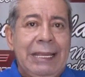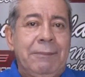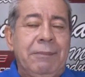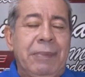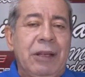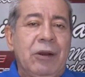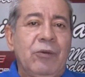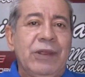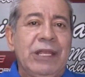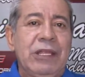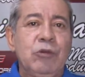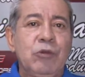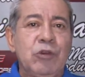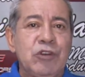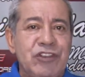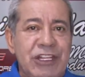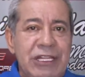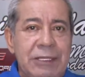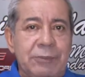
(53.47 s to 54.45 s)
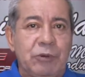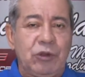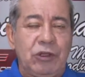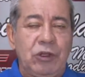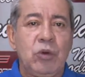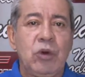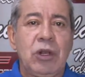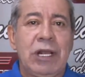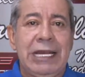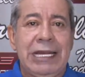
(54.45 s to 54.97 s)
Pero viendo uno este
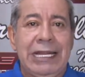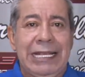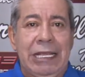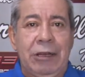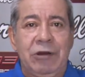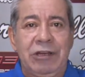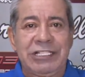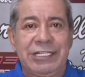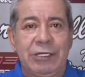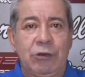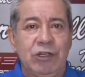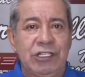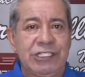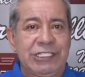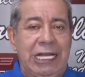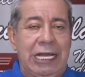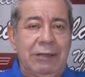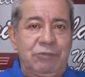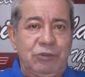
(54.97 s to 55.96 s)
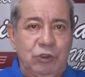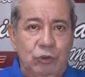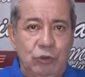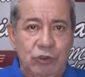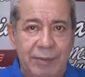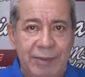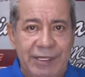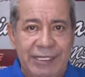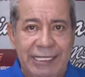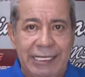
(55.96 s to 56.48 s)
Deportivo Cali que no le hace goles
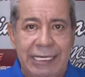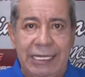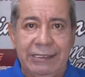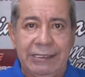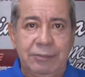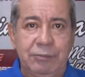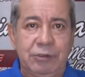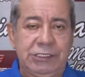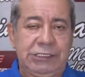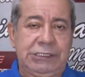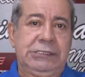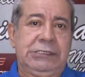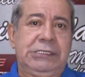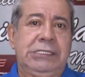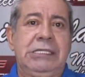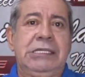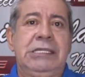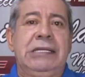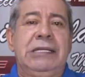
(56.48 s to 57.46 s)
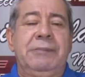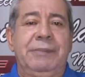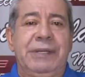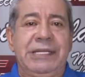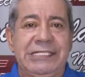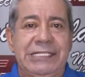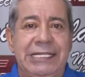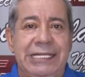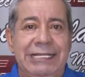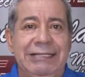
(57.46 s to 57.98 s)
absolutamente a nadie, pues
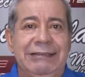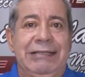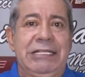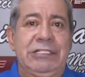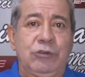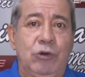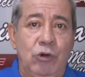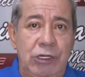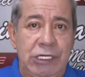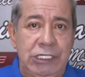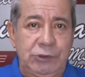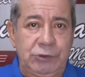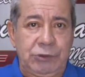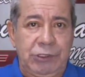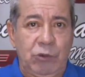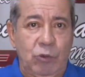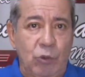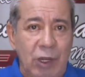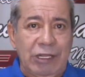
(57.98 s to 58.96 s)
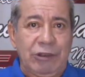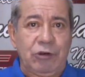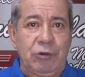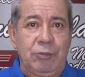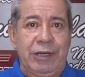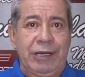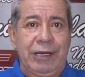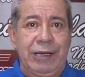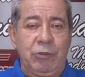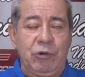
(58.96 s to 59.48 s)
pensar en tres goles o en cuatro
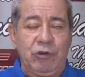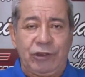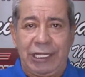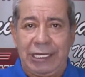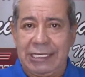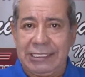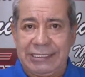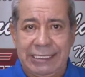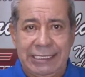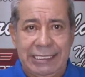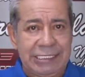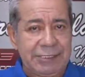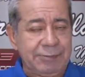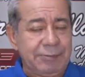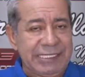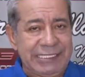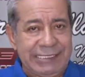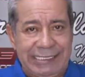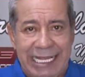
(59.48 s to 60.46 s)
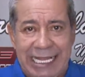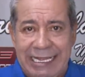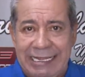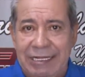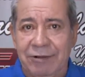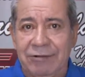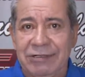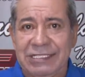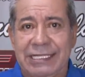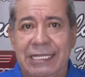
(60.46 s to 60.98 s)
para remontar la serie es
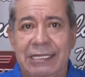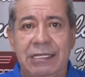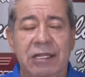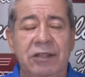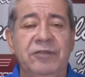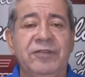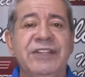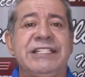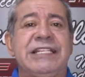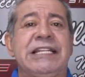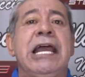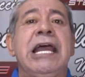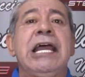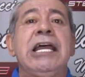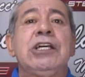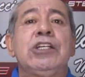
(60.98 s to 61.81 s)
bastante, bastante difícil.